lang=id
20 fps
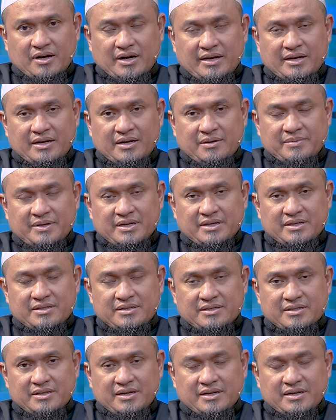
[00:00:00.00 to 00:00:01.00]
Allama
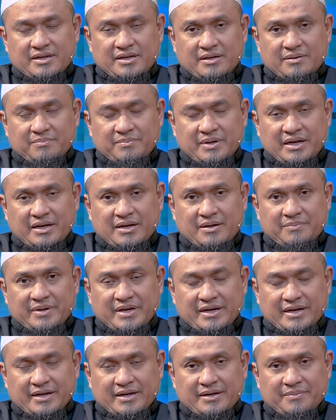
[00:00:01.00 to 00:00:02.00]
al-insana ma lam
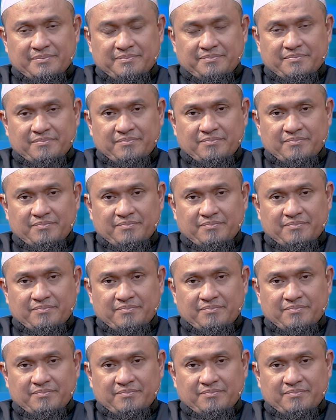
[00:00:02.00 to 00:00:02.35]
ya'lam.